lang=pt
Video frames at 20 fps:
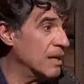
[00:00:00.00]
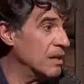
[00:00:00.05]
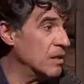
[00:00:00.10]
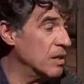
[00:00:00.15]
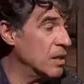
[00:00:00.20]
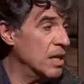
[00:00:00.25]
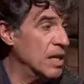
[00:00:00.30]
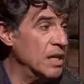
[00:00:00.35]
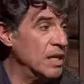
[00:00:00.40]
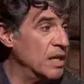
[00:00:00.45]

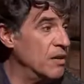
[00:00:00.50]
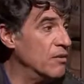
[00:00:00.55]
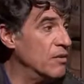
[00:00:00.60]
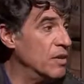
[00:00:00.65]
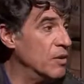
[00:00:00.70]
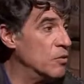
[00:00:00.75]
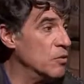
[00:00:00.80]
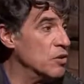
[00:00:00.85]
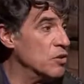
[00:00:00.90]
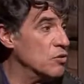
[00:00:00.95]
ninguém teve
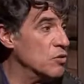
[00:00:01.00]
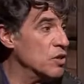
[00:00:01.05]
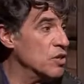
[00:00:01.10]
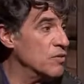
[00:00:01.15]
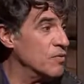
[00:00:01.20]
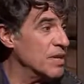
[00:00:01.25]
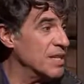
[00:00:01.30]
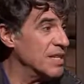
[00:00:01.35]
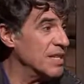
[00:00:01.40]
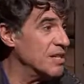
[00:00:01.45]
condições
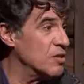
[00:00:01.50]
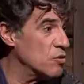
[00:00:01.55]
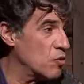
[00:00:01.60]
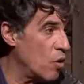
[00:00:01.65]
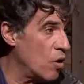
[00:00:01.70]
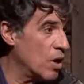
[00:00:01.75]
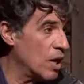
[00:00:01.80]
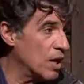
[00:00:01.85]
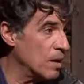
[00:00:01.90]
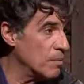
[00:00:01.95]
de fazer
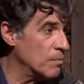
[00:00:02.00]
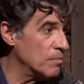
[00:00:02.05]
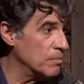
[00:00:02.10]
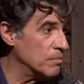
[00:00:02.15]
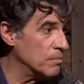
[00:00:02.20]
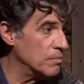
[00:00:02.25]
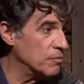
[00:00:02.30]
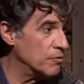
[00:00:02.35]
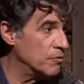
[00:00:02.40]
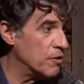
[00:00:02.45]
escola
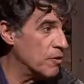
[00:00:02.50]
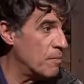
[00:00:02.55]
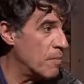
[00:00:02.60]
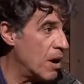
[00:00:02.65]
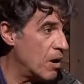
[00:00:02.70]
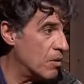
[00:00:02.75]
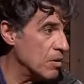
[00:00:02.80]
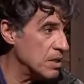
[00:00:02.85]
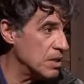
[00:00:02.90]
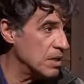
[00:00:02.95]

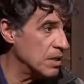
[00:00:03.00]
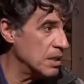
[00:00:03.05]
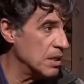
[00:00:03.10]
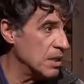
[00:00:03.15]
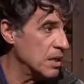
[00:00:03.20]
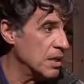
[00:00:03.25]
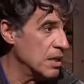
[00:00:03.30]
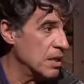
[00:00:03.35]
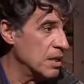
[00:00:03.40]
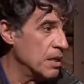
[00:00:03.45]
formal, assim.
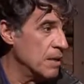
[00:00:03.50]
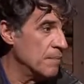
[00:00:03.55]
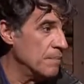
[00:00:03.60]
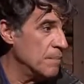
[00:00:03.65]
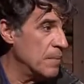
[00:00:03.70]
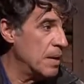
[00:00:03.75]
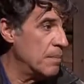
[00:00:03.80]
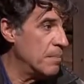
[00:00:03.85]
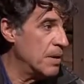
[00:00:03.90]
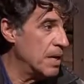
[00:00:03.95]
Hum.
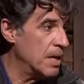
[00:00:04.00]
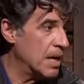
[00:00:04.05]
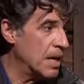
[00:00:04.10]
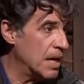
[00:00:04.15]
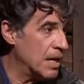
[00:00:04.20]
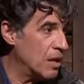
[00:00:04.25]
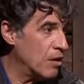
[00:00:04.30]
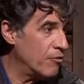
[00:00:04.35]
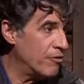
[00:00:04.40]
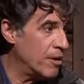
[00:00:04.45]
Minha mãe era
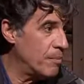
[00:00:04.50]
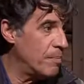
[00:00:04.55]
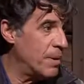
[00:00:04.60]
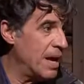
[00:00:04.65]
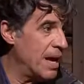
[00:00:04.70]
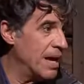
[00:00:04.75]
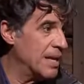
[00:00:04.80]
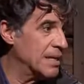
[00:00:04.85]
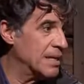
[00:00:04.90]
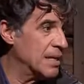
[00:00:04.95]

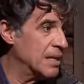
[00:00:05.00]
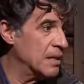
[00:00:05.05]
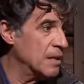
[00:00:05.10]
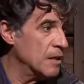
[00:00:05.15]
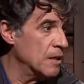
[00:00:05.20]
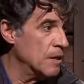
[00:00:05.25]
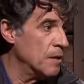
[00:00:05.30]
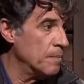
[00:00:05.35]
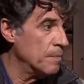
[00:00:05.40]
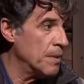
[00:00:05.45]
analfabeta,
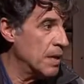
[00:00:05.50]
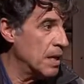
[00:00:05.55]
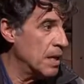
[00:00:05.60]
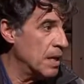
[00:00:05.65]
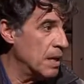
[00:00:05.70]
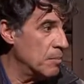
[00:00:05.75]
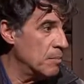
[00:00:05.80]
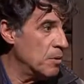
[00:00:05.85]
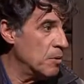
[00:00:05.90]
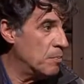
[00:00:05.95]

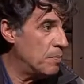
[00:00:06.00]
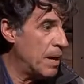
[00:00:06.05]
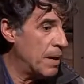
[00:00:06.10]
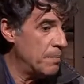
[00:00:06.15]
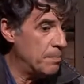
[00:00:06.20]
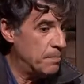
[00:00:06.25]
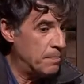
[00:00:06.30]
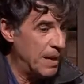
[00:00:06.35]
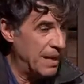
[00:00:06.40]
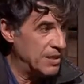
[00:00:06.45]
é, meu pai
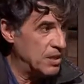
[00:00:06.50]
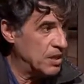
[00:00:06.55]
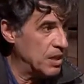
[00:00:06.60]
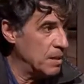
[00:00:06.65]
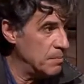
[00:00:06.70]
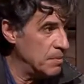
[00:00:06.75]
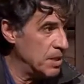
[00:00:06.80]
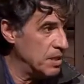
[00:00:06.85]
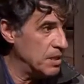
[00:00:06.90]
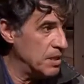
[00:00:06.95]

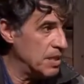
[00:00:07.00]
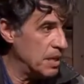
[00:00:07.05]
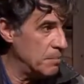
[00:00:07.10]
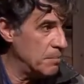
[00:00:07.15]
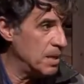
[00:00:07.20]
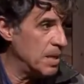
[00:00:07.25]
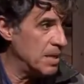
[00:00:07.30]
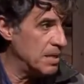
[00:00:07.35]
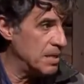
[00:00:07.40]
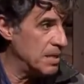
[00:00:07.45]
praticamente
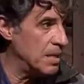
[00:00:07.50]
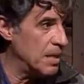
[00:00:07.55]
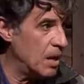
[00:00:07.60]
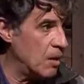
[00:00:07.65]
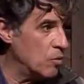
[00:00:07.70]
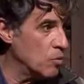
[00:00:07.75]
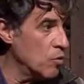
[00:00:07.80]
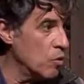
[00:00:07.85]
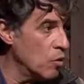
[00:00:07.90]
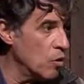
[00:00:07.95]
sabia assinar
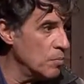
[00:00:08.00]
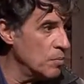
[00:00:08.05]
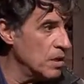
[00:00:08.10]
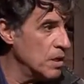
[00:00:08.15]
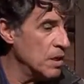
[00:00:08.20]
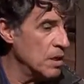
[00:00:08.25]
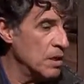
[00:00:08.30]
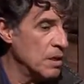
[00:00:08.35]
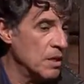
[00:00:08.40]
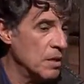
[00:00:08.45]
o nome,
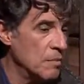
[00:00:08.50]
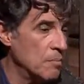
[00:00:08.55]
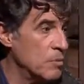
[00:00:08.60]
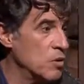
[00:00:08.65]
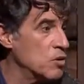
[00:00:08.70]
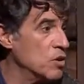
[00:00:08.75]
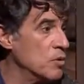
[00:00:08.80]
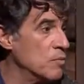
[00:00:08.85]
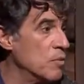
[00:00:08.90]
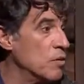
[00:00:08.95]

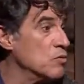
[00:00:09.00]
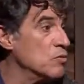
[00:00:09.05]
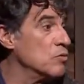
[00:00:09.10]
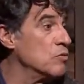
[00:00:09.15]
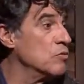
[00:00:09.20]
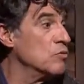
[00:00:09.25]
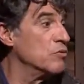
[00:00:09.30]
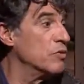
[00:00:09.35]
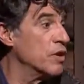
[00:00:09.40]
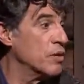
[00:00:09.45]
meus irmãos
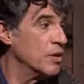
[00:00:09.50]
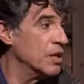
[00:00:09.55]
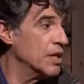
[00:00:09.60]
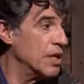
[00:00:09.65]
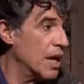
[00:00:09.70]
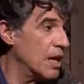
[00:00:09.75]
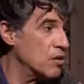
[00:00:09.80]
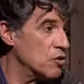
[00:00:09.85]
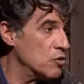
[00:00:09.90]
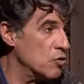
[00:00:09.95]
não
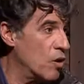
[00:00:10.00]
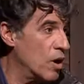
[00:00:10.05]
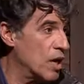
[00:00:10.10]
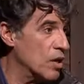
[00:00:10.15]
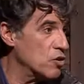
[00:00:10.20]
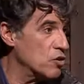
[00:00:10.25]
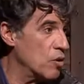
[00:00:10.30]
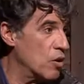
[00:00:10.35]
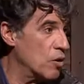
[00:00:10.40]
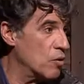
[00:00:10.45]
frequentaram escola,
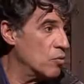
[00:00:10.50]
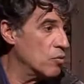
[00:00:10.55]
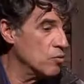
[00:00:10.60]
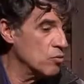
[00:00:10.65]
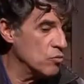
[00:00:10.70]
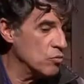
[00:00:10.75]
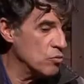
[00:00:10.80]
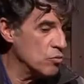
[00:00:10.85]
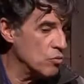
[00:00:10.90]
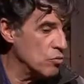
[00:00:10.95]
só
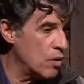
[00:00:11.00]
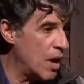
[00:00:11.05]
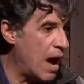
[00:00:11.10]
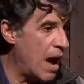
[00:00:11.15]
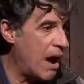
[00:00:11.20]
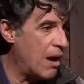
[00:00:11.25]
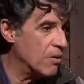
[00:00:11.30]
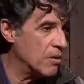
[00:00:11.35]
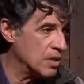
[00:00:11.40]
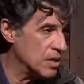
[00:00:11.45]
curso
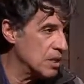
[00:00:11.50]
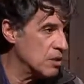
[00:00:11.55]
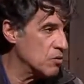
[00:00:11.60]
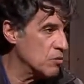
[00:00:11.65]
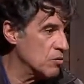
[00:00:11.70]
rural, essas